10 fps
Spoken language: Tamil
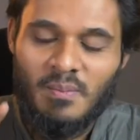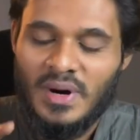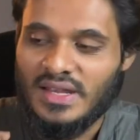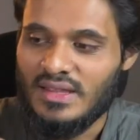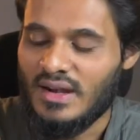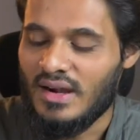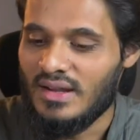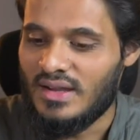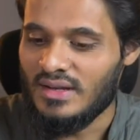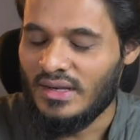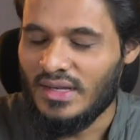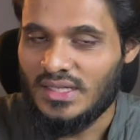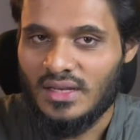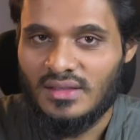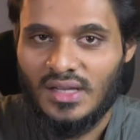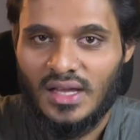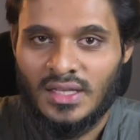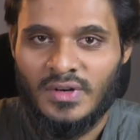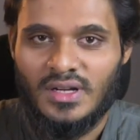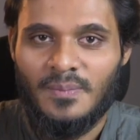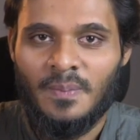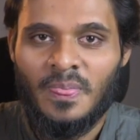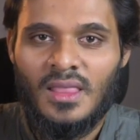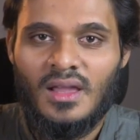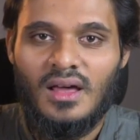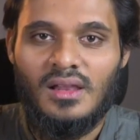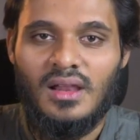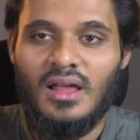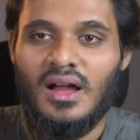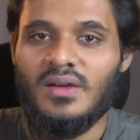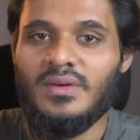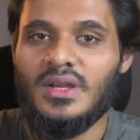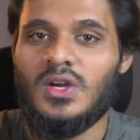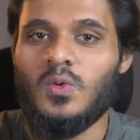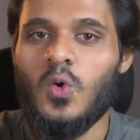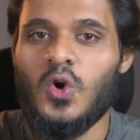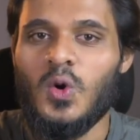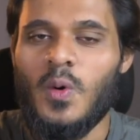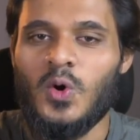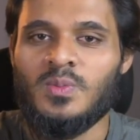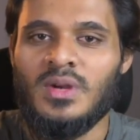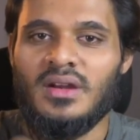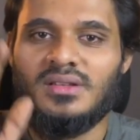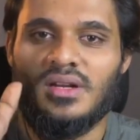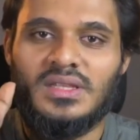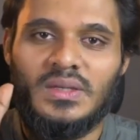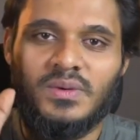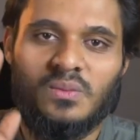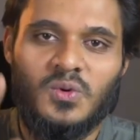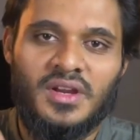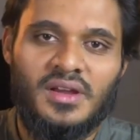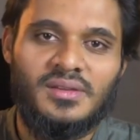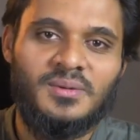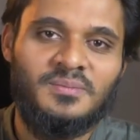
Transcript: மனிதர்களுக்கு நன்றி செலுத்தாதவன் அல்லாஹவிற்கு ஒருபோதும் நன்றி செலுத்திவிட முடியாது